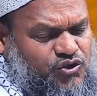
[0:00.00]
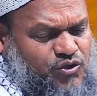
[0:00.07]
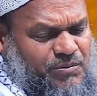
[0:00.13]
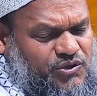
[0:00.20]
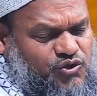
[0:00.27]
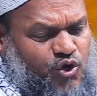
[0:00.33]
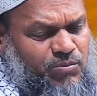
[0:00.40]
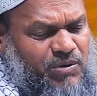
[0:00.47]

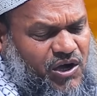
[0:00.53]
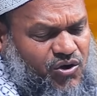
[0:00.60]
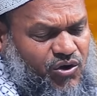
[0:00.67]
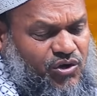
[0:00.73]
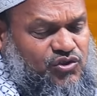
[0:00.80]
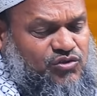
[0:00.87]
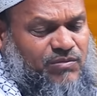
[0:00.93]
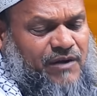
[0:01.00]
তুমি তোবা
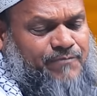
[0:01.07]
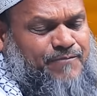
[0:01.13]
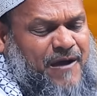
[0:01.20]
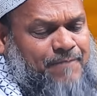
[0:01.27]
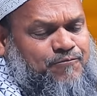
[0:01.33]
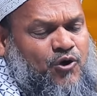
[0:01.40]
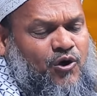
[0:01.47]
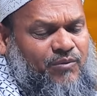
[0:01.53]
করো তোমার
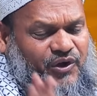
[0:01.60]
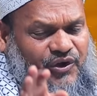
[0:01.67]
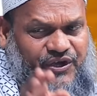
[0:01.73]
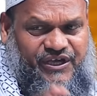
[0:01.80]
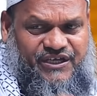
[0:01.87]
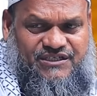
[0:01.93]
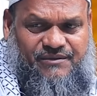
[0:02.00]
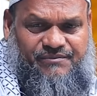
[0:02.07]
পাপ ক্ষমা
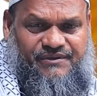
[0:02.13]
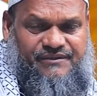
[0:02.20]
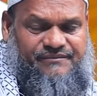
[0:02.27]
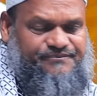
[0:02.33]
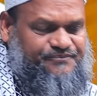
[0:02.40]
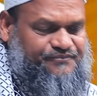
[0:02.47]
হয়ে যাবে